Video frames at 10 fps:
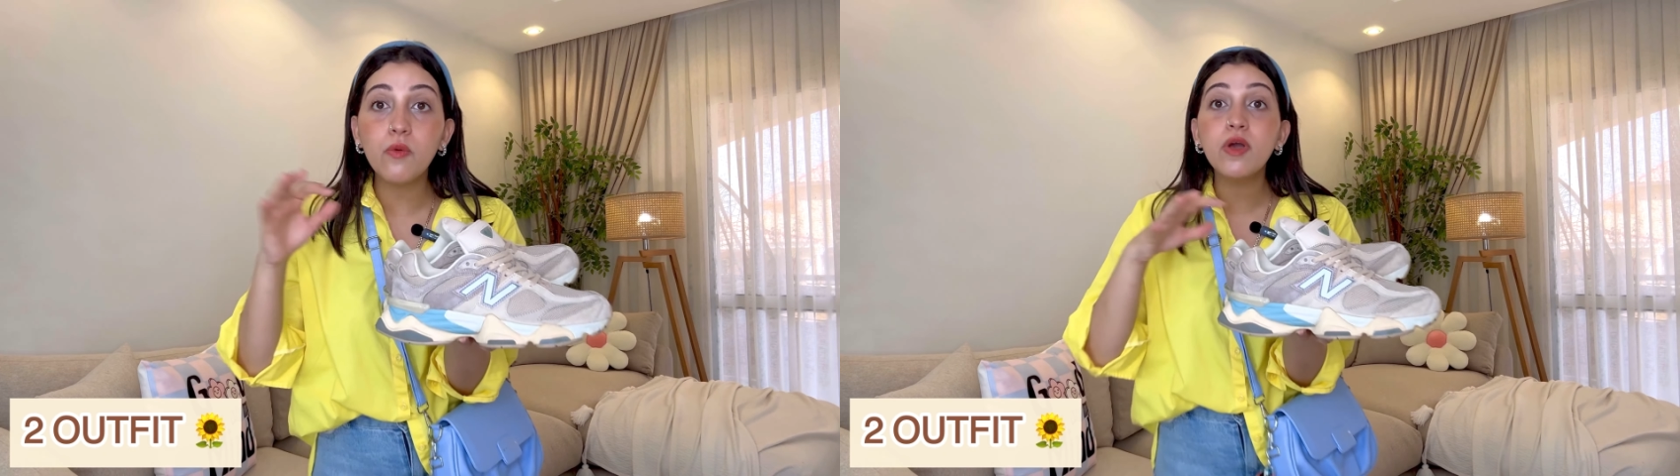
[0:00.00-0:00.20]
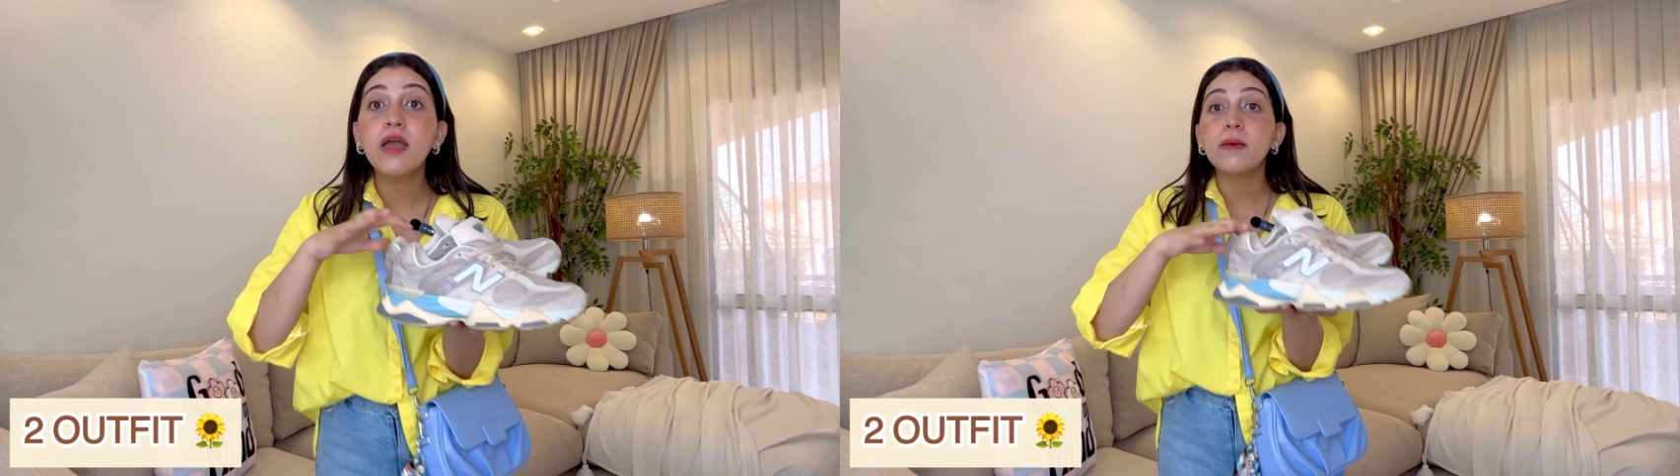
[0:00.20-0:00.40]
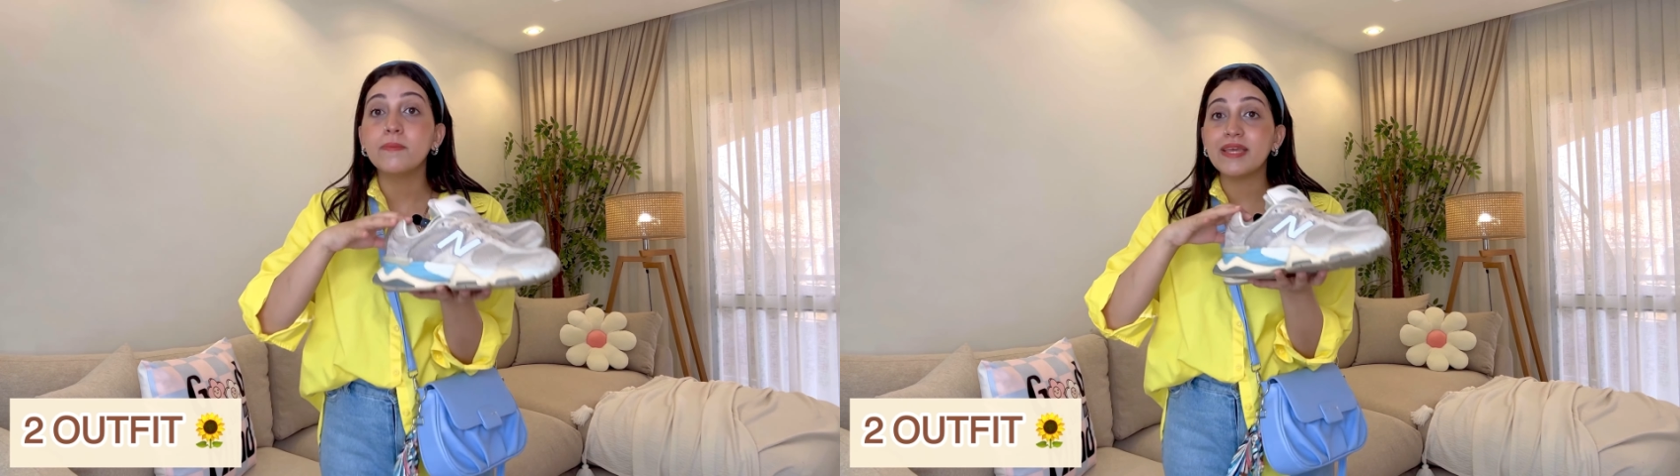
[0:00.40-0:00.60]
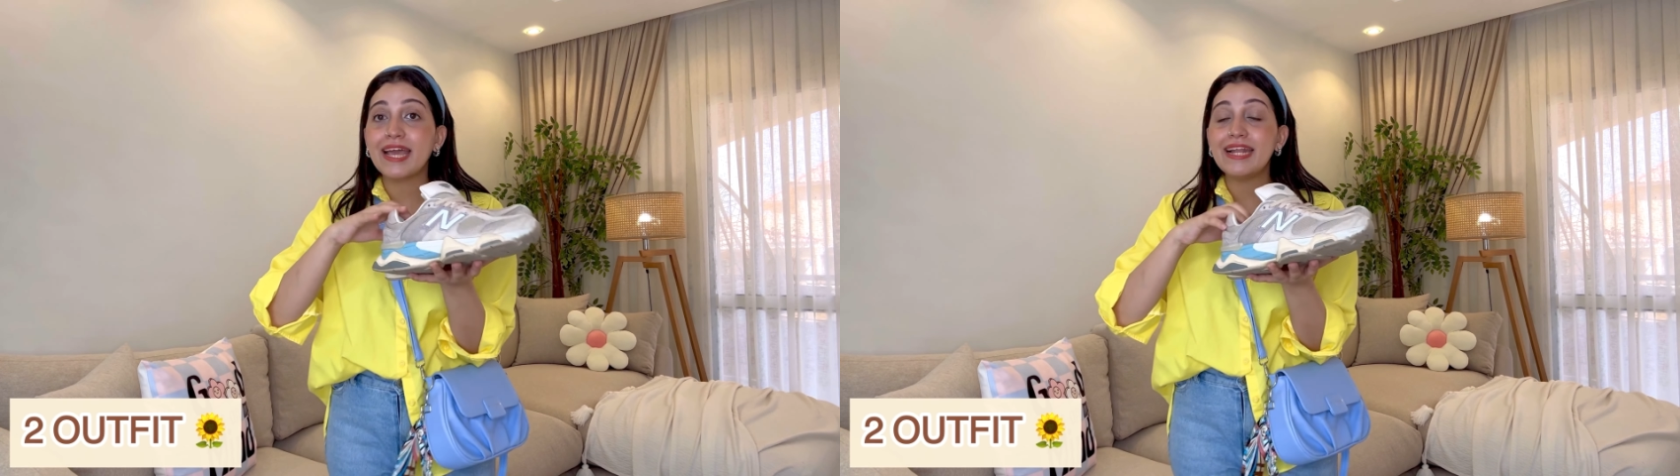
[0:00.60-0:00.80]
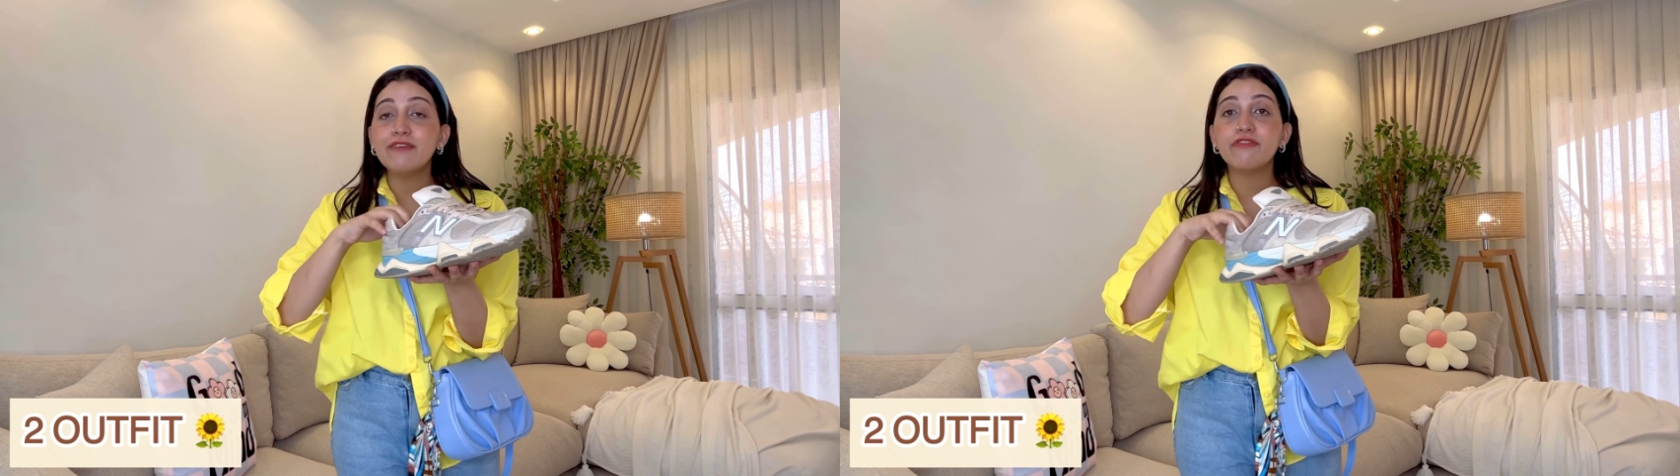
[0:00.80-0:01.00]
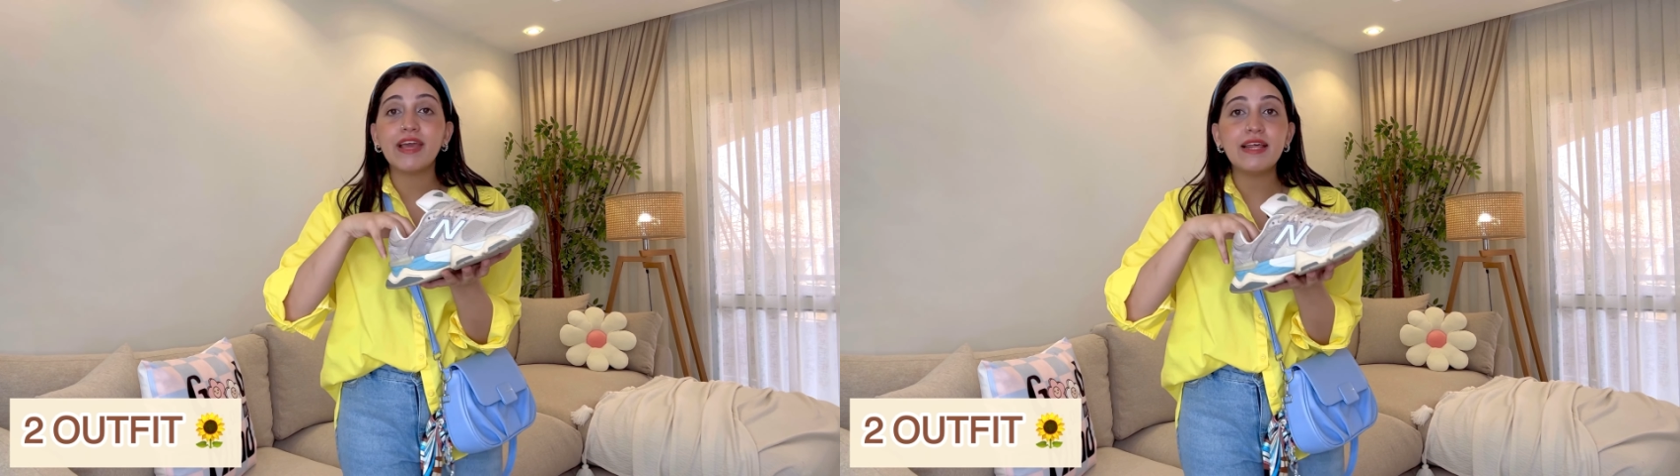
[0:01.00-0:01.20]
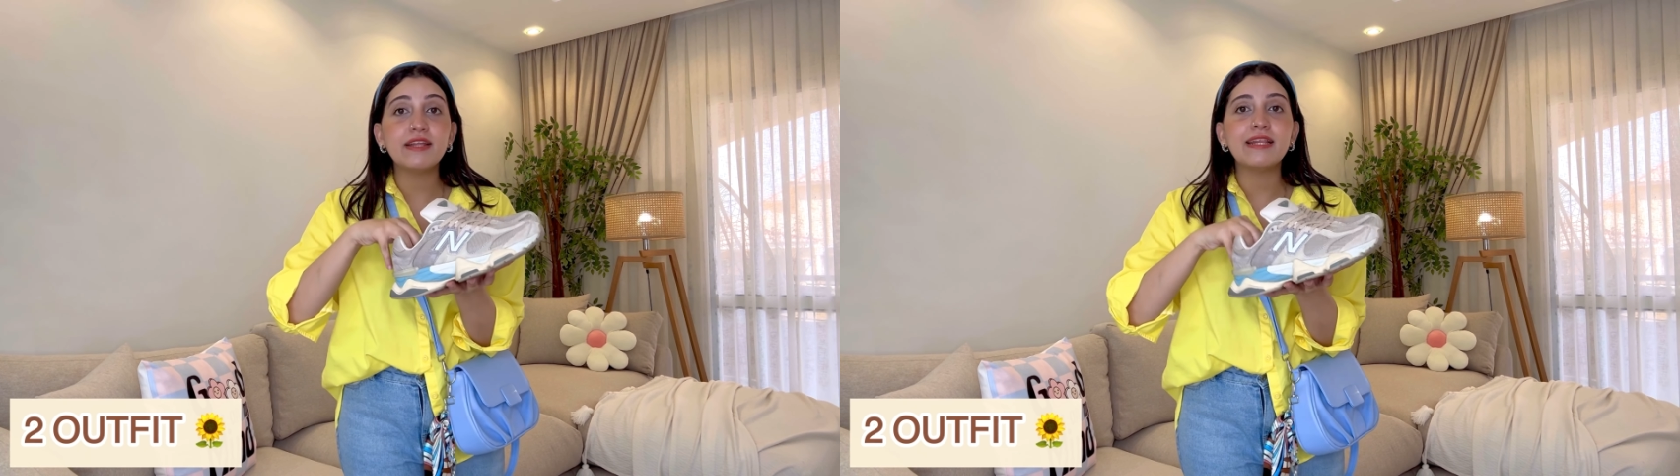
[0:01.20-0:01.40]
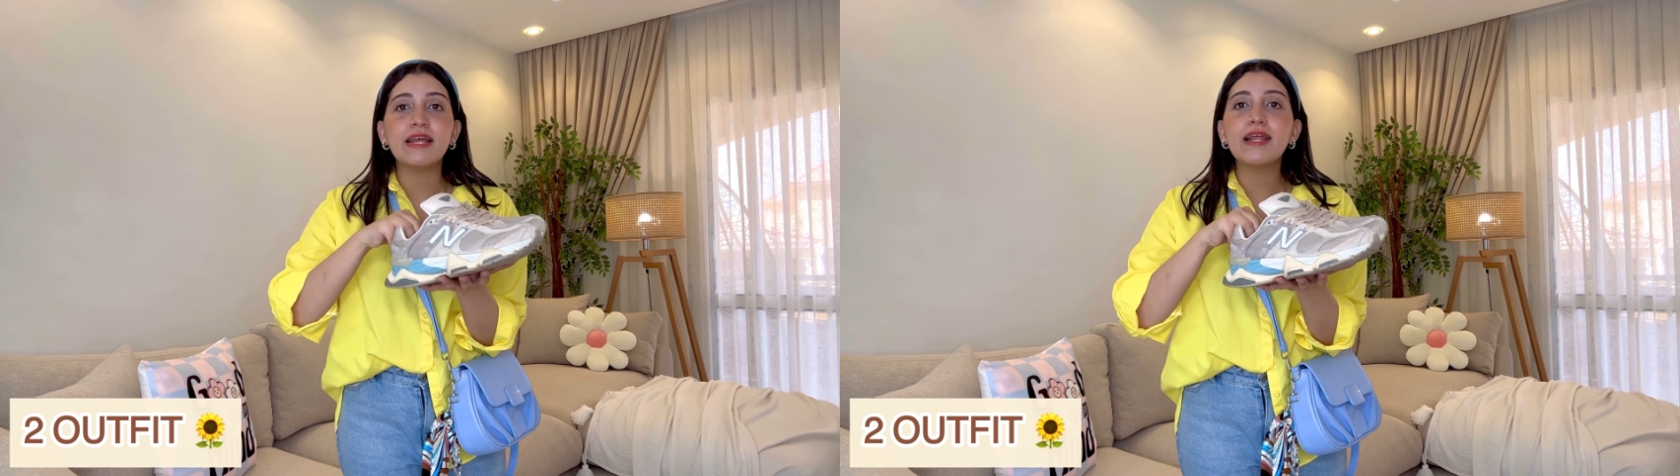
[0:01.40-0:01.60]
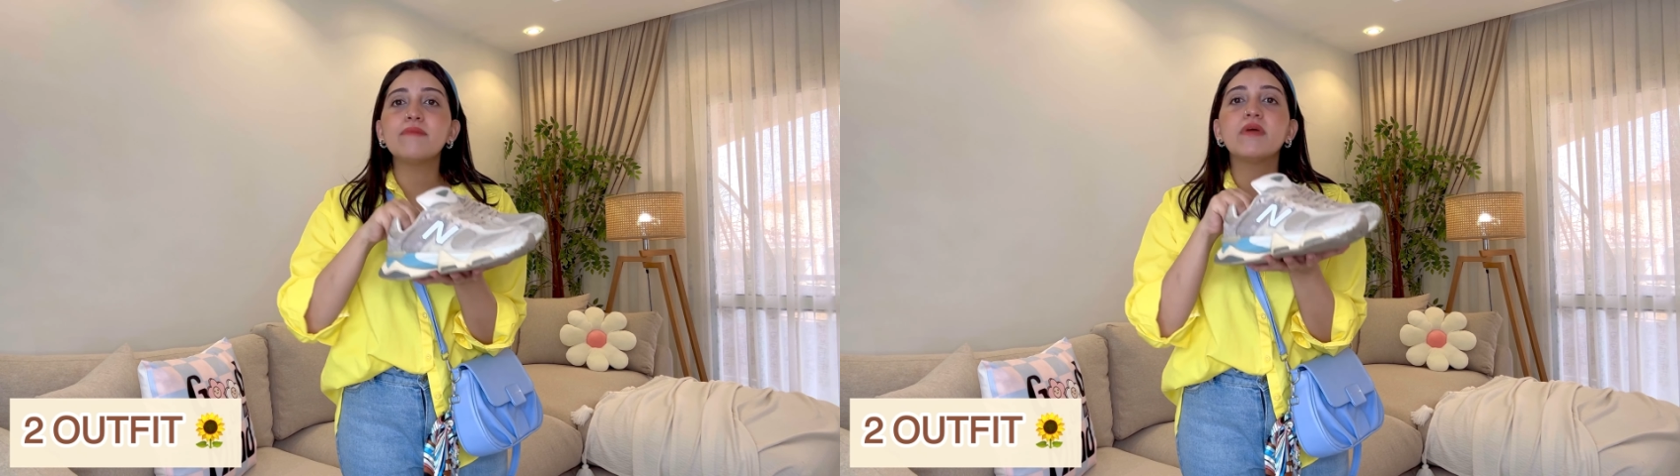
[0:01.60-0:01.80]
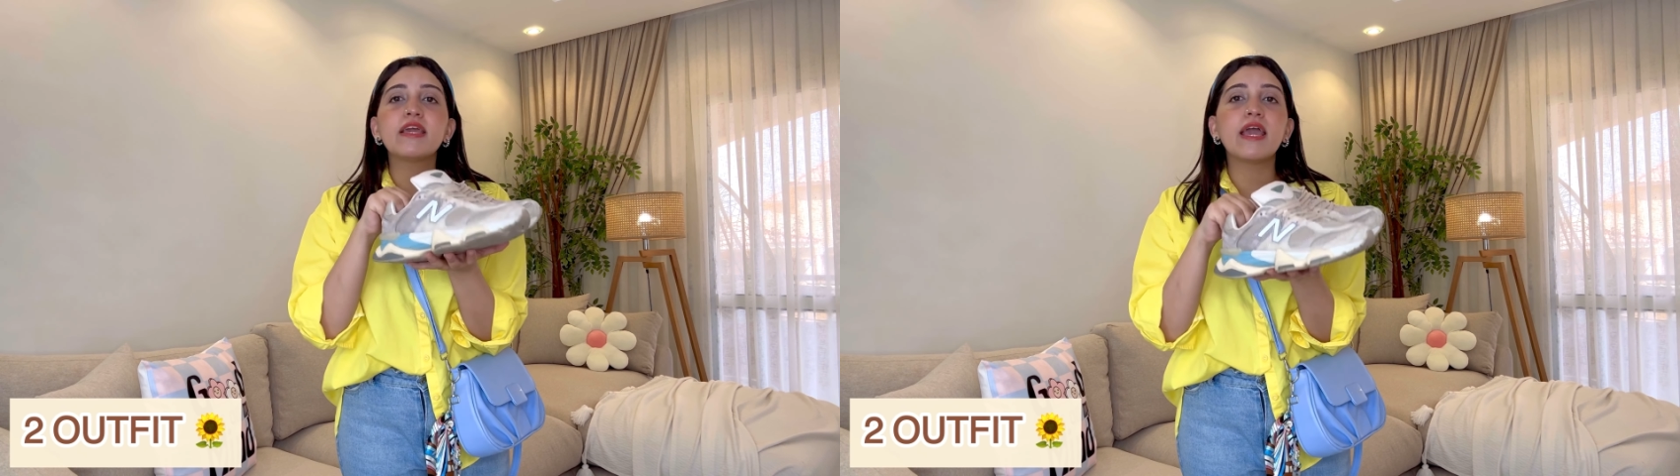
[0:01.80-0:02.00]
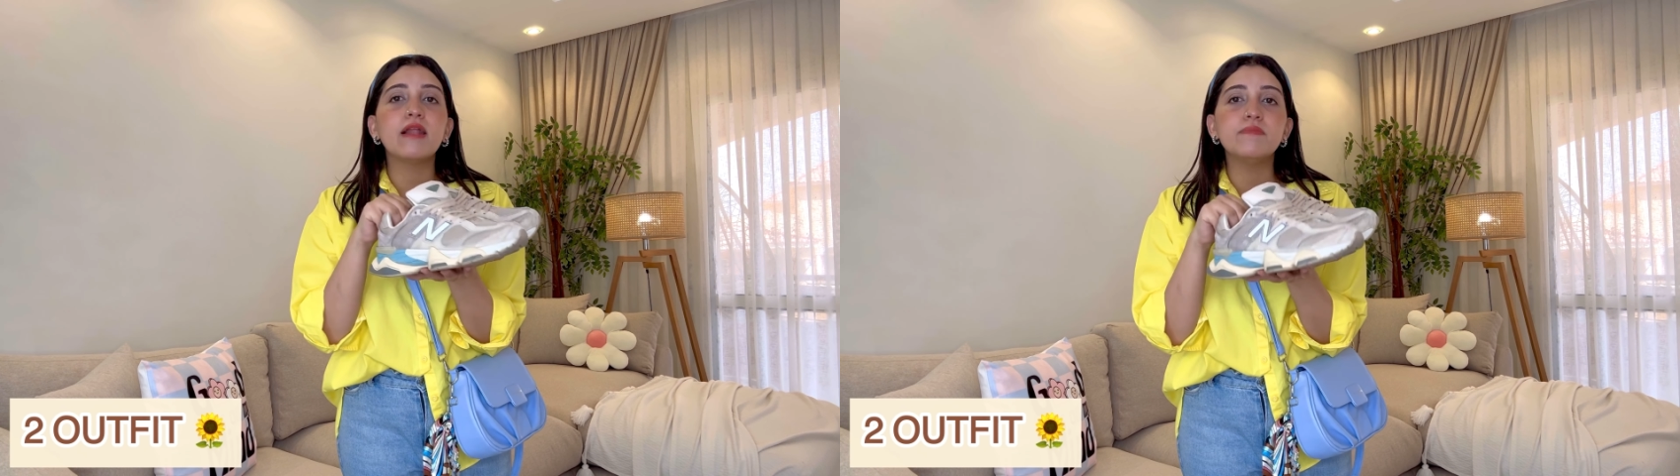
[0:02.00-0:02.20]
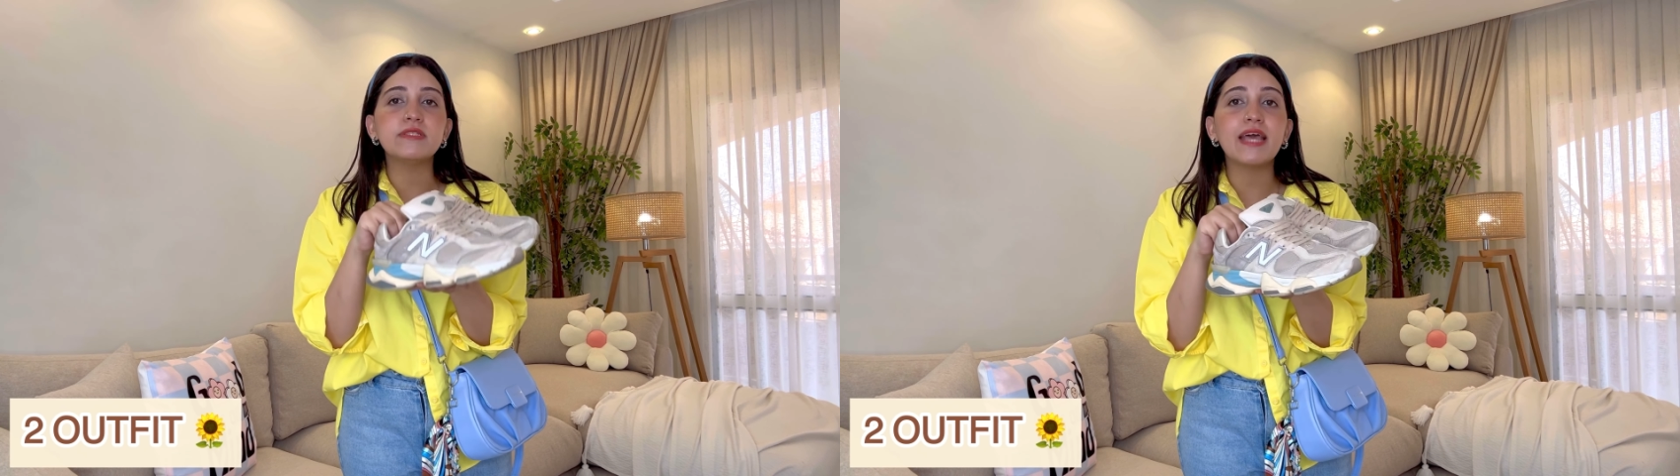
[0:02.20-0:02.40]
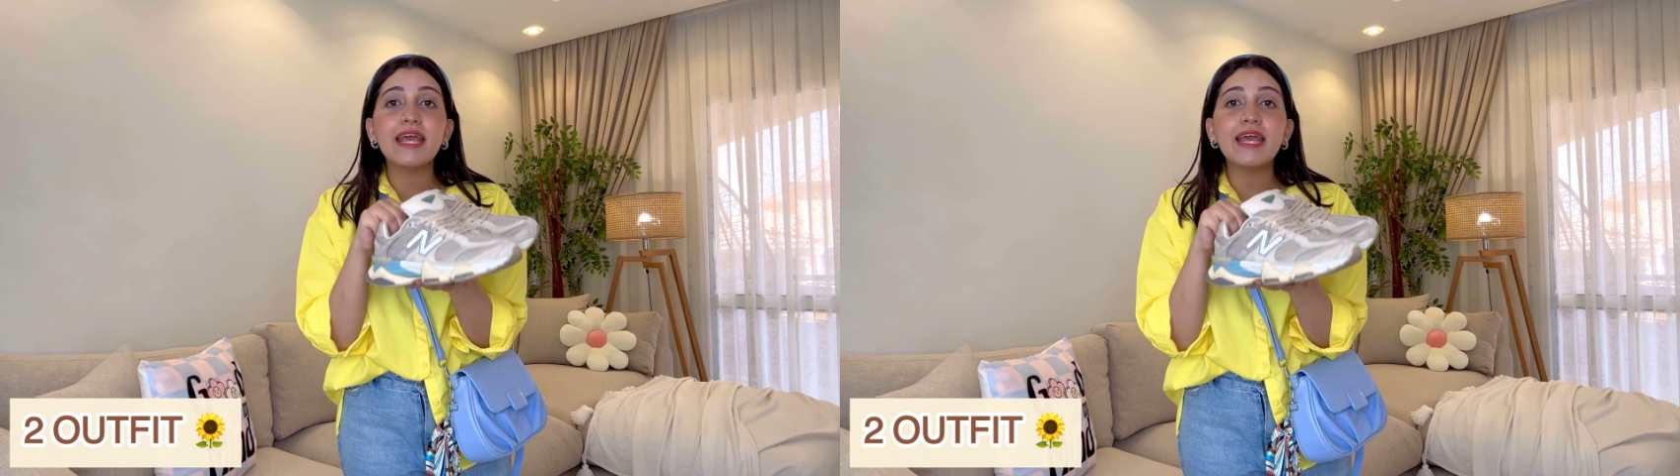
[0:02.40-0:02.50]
واو بيخليه فعلا ان انا لما اجي البس